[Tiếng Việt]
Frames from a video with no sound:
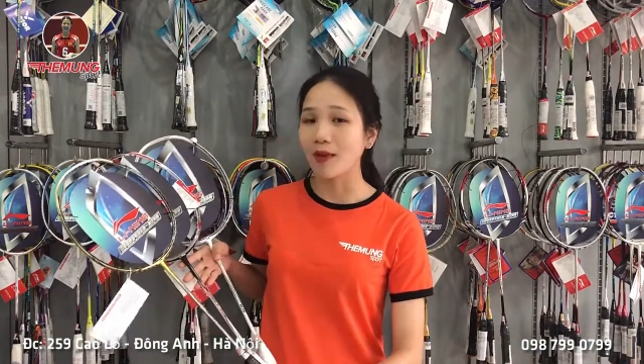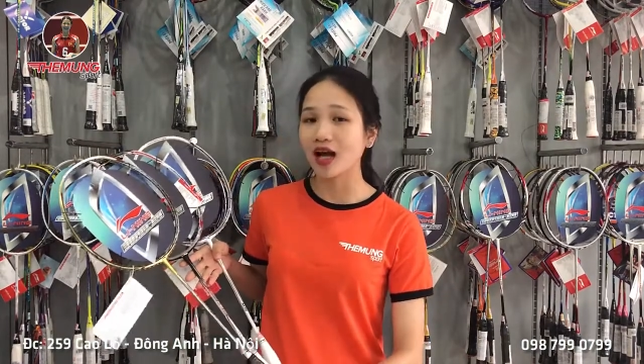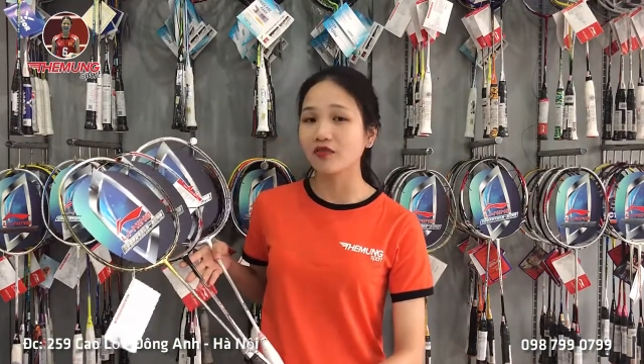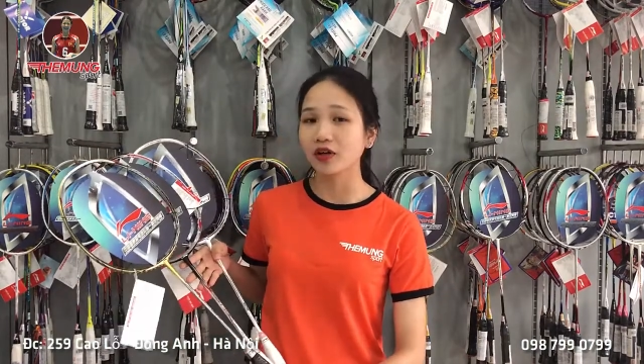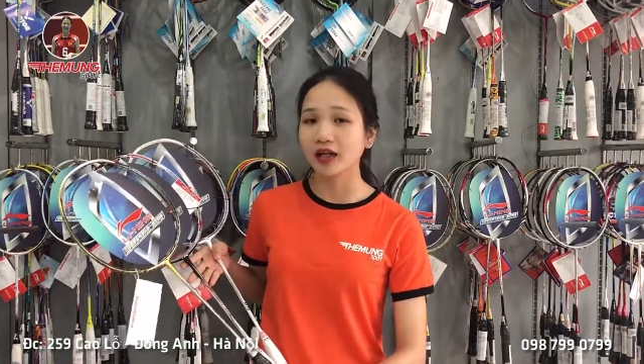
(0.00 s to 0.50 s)
ba
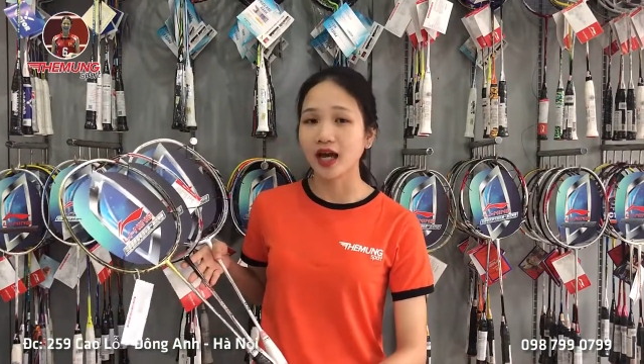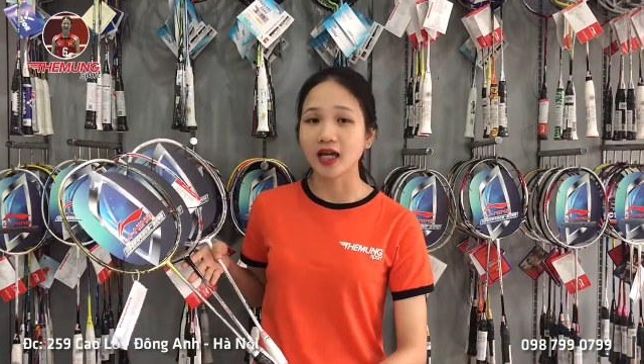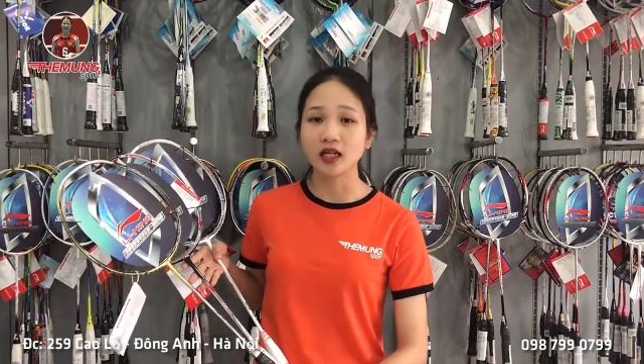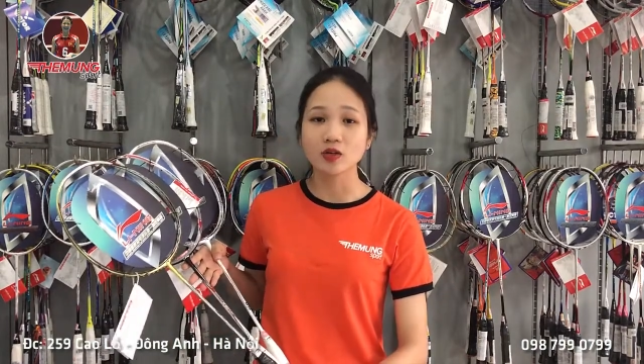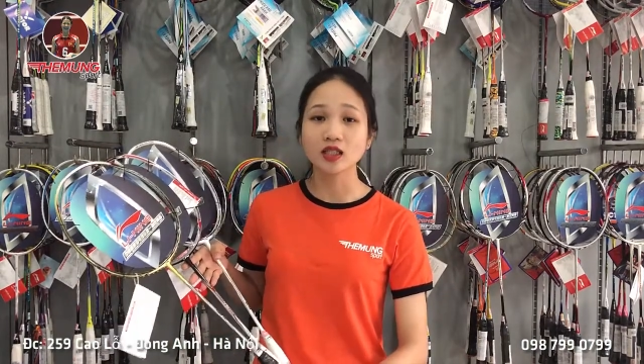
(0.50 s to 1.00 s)
cây vợt
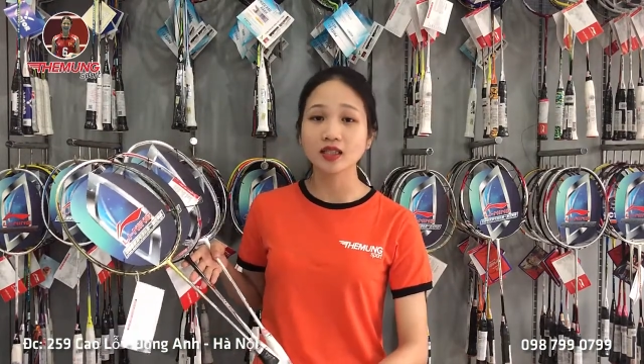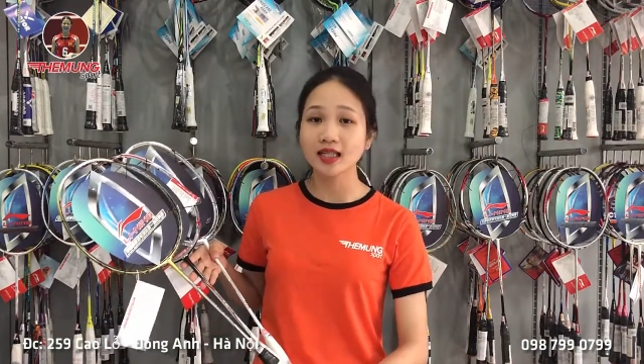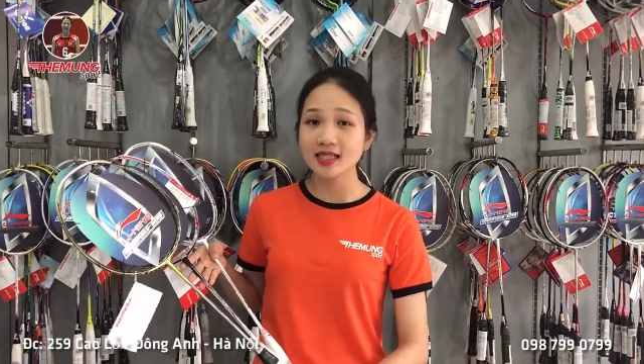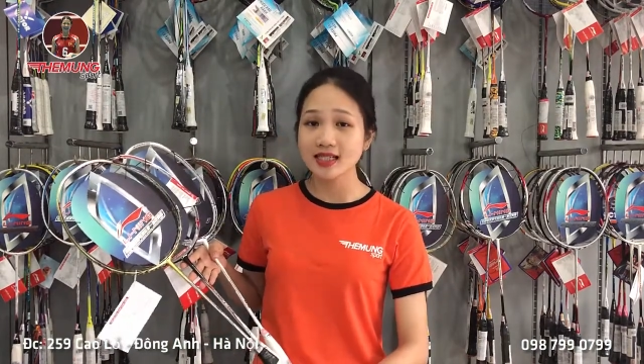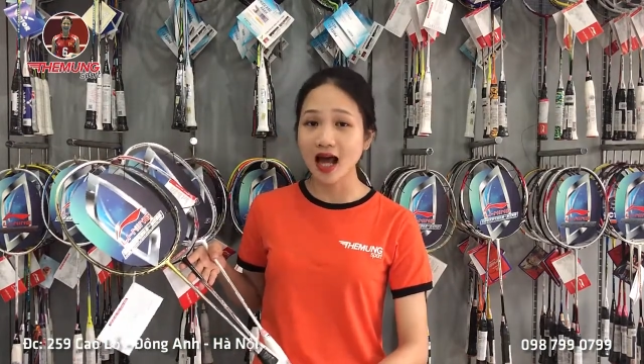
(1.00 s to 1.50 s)
này đều rất
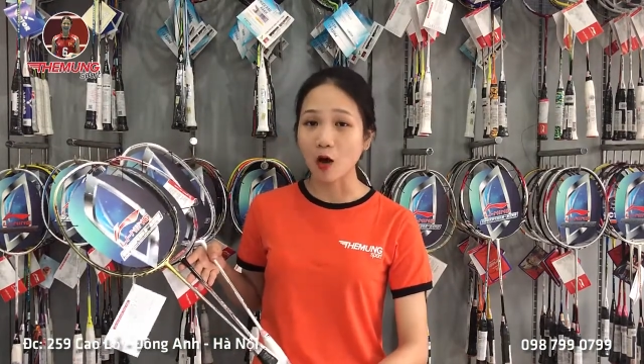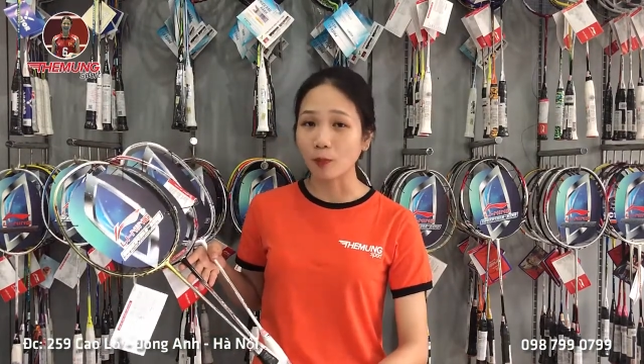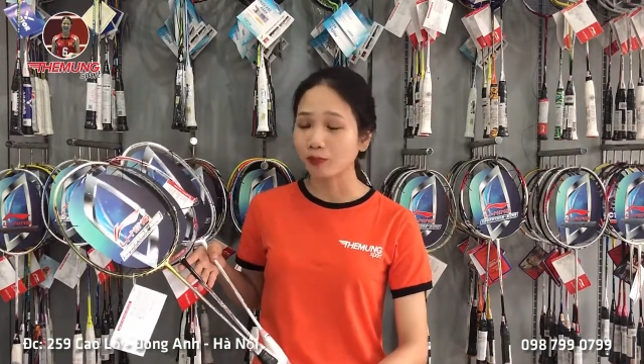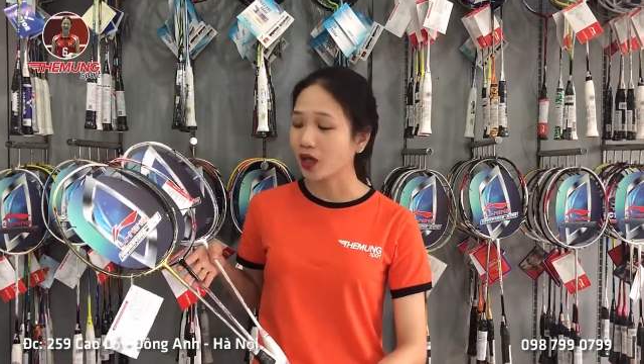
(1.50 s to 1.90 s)
tinh xảo,